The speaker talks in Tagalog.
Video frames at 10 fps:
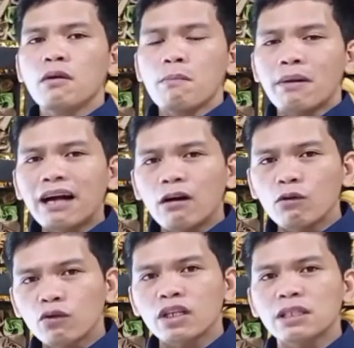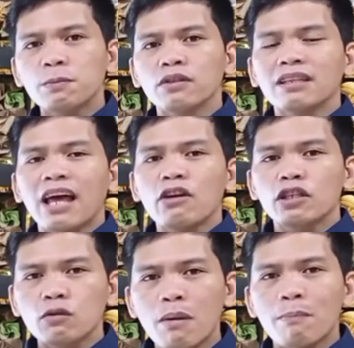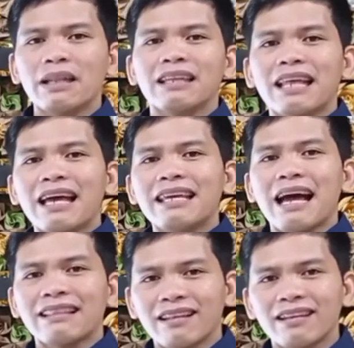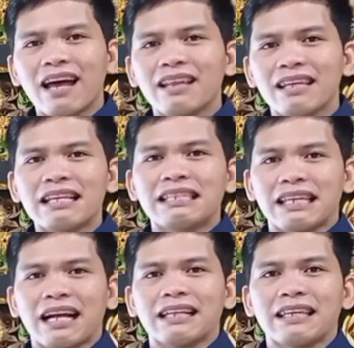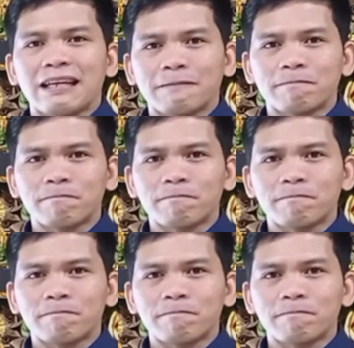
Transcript: mga oras po na tayo sumampalataya at nanalig sa Kanya.